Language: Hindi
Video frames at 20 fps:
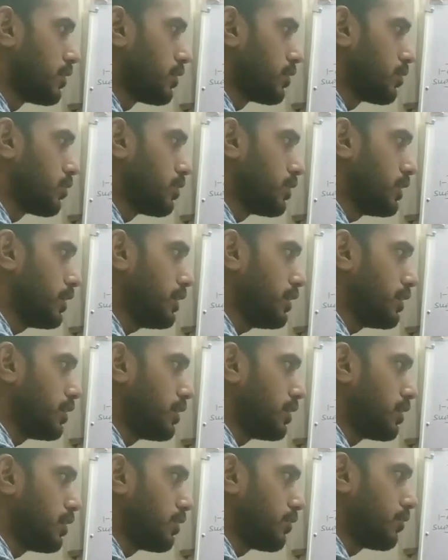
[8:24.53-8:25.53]
तो ये
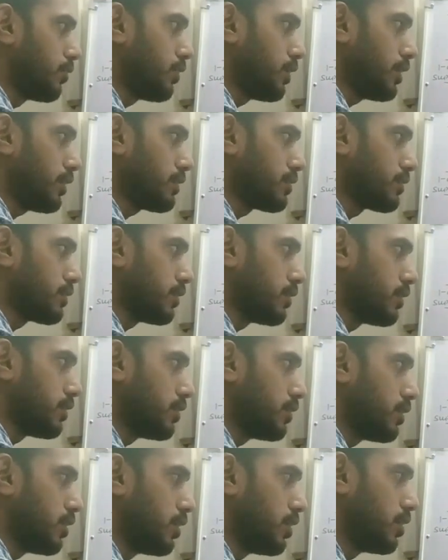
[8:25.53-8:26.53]
फ्लक्स
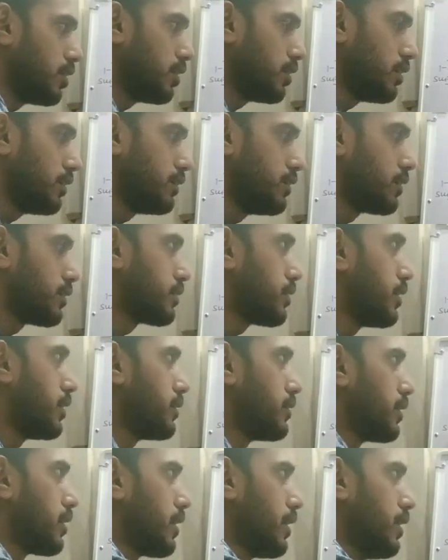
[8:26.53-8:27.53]
इधर
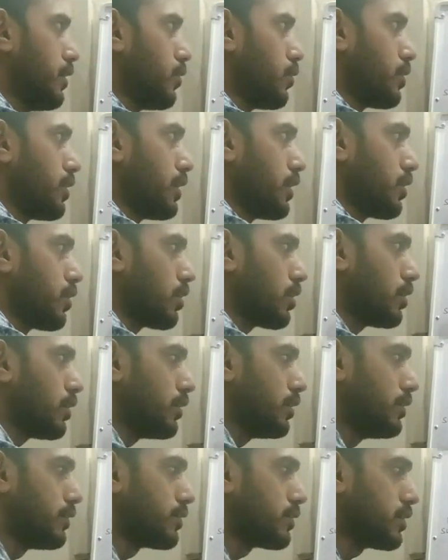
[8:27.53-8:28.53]
साइड जा रहा है और ये
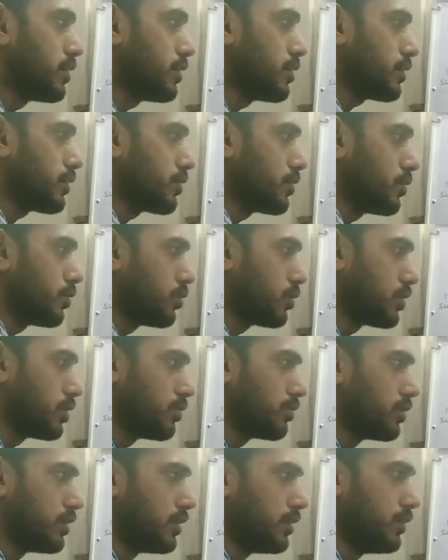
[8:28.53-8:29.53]
स्टेटर से होते
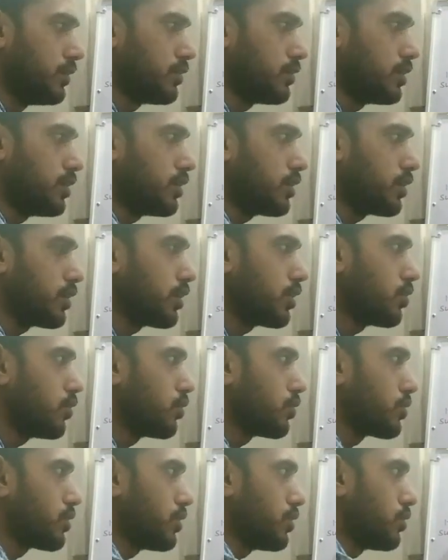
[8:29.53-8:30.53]
हुए स्टेटर की
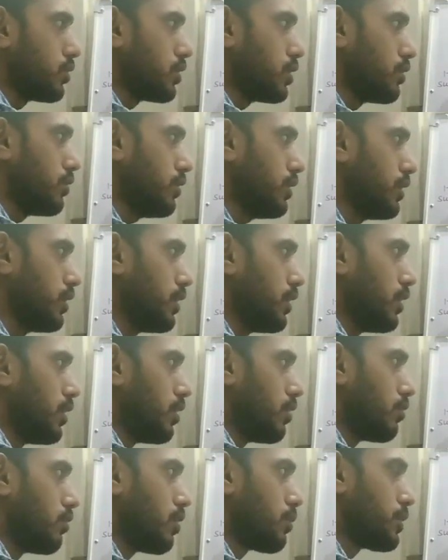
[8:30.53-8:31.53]
कोर से होते हुए
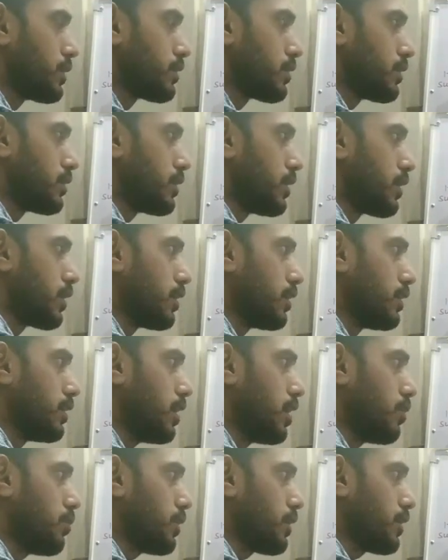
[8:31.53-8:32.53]
वापस आ जाएगा
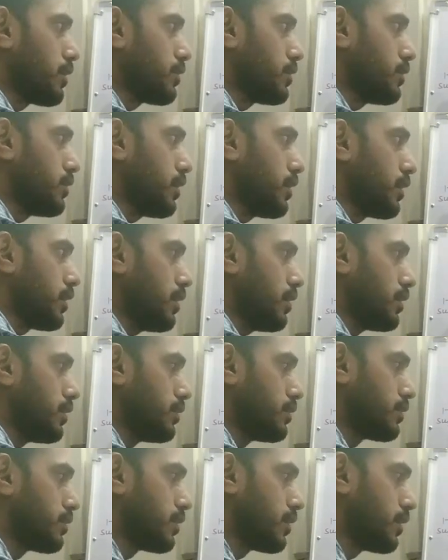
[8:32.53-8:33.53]
यहां पर कैसे जाएगा
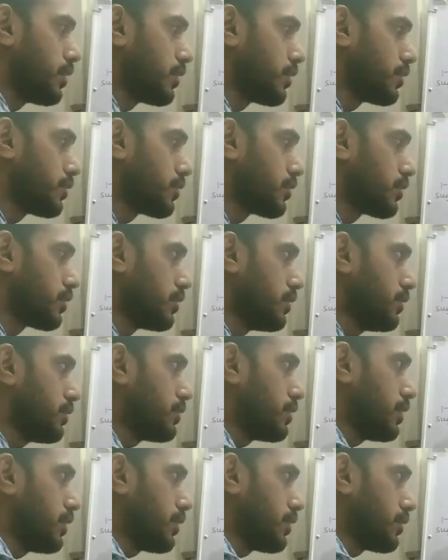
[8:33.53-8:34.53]
इस तरीके से इस
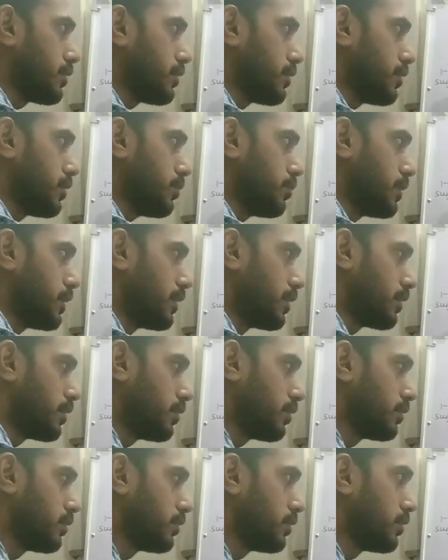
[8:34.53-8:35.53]
तरीके से ये
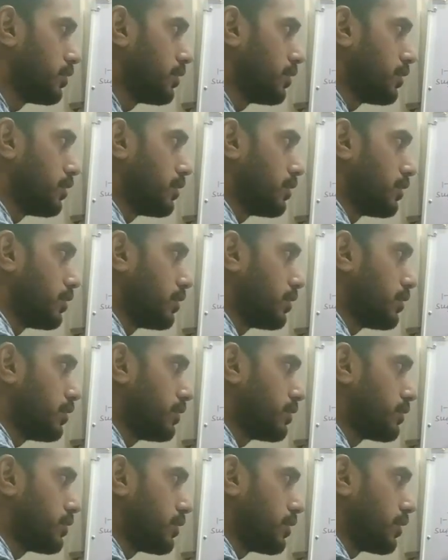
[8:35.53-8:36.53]
बनेगा
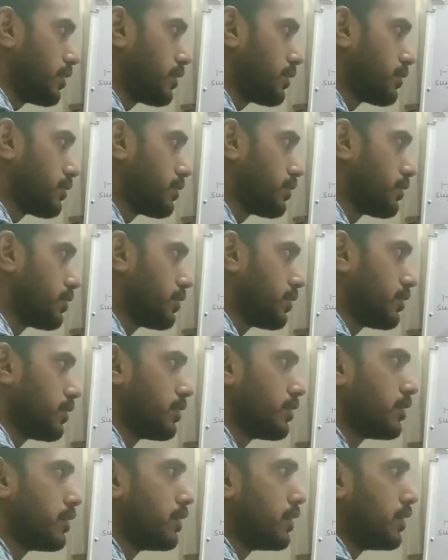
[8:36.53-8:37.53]
इस तरीके
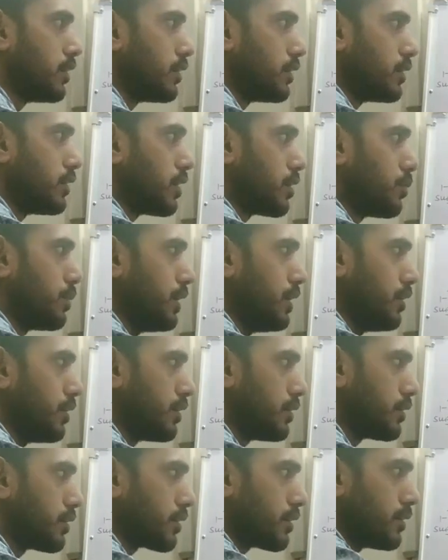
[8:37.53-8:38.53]
से इधर भी
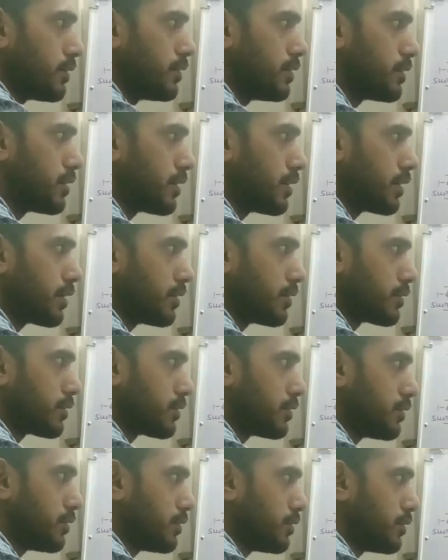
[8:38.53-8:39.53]
इसी तरीके से